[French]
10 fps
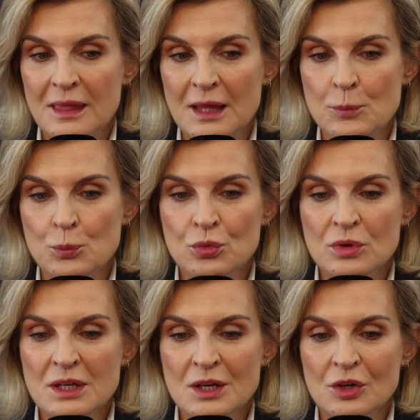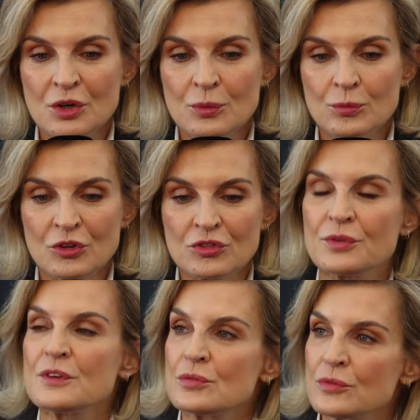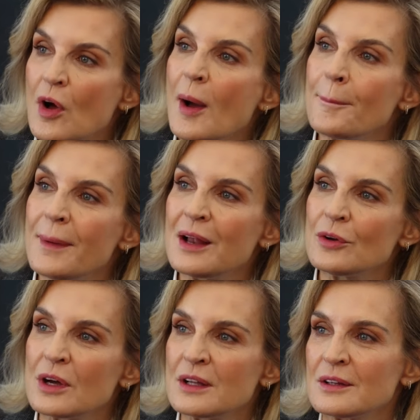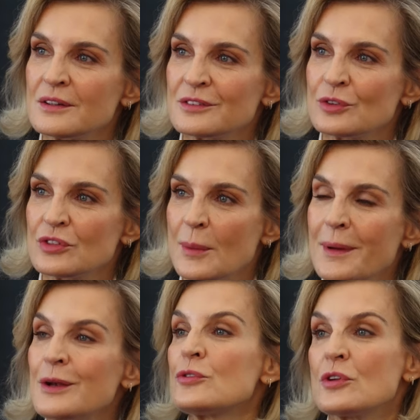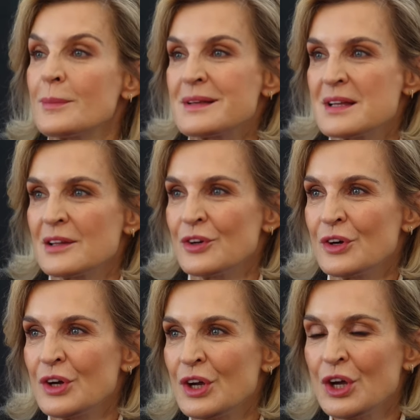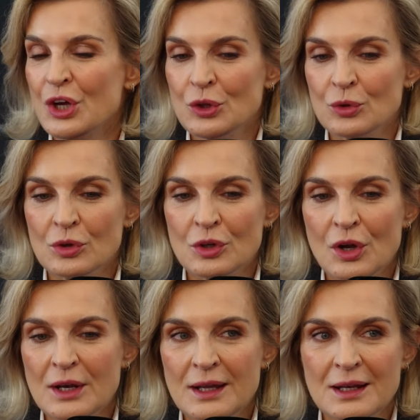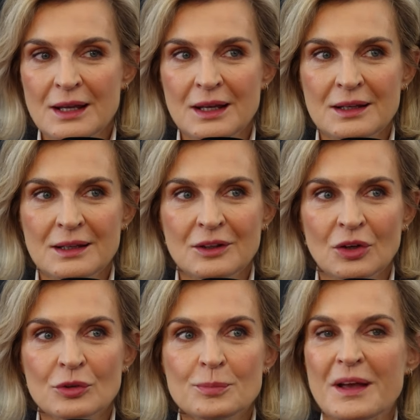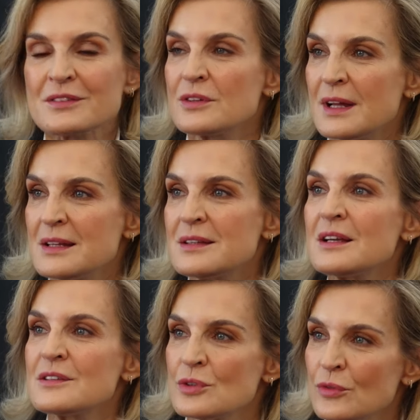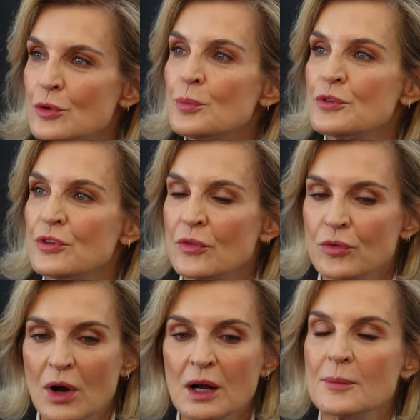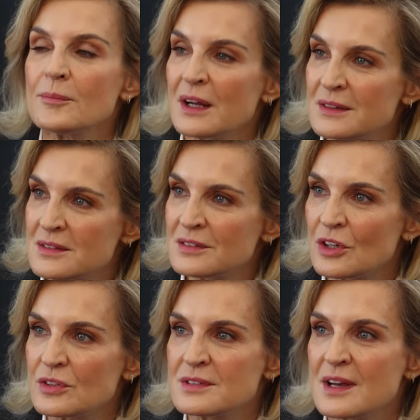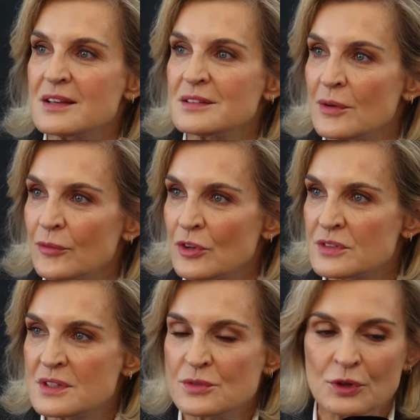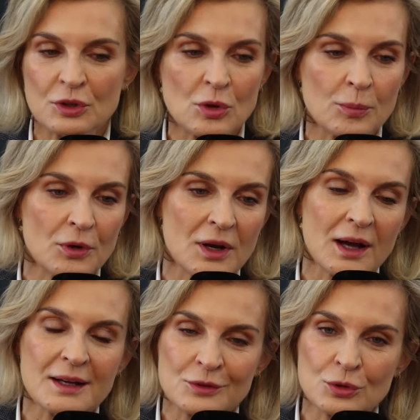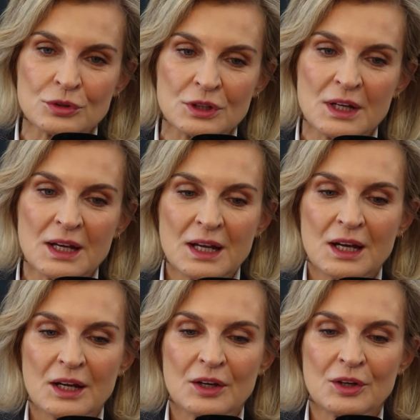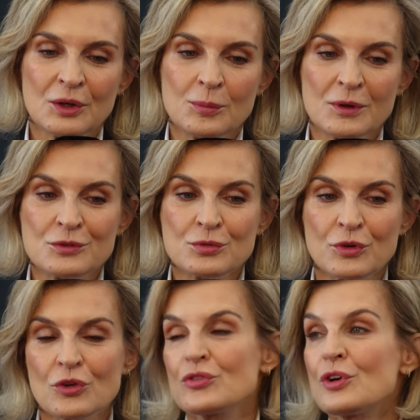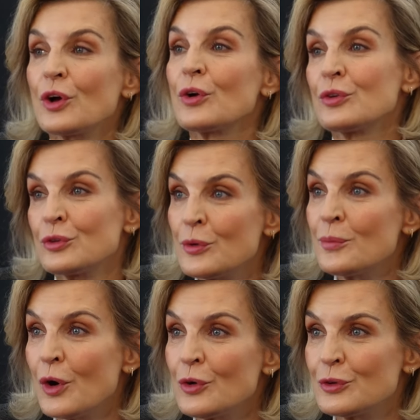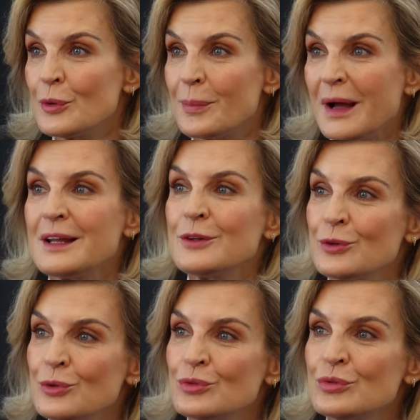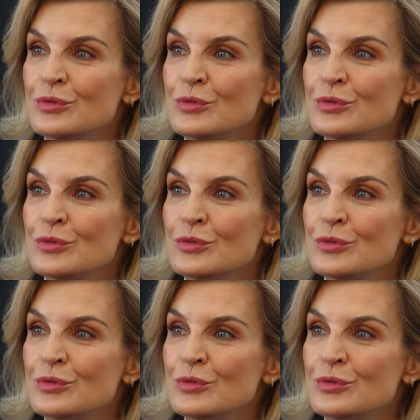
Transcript: Et puis, euh, moi, je fais souvent appel euh, à ce que j'appelle nos ambassadeurs. Donc euh, les, grandes personnalités qui sont venues plusieurs fois, comme Martin Scorsese, comme Francis Ford Coppola et d'autres, eh bien souvent je leur demande de parler de nous